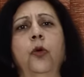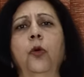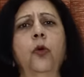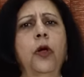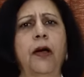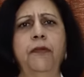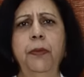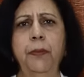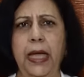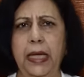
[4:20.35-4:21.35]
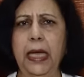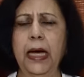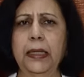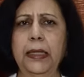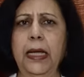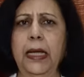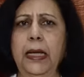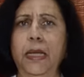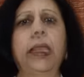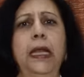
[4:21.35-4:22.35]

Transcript: दोनों काफ़ी महंगे आते हैं